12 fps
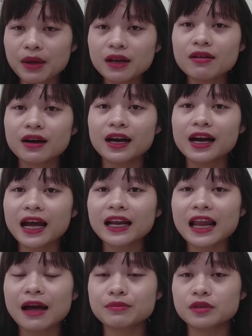biết được cái cách
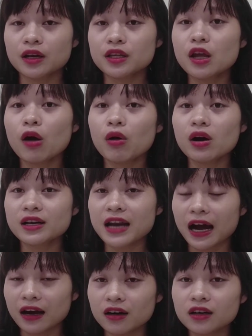làm sữa nhiều hơn,
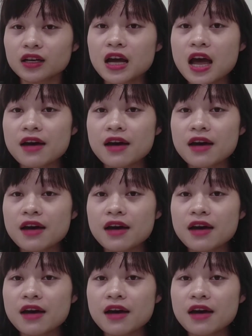đặc hơn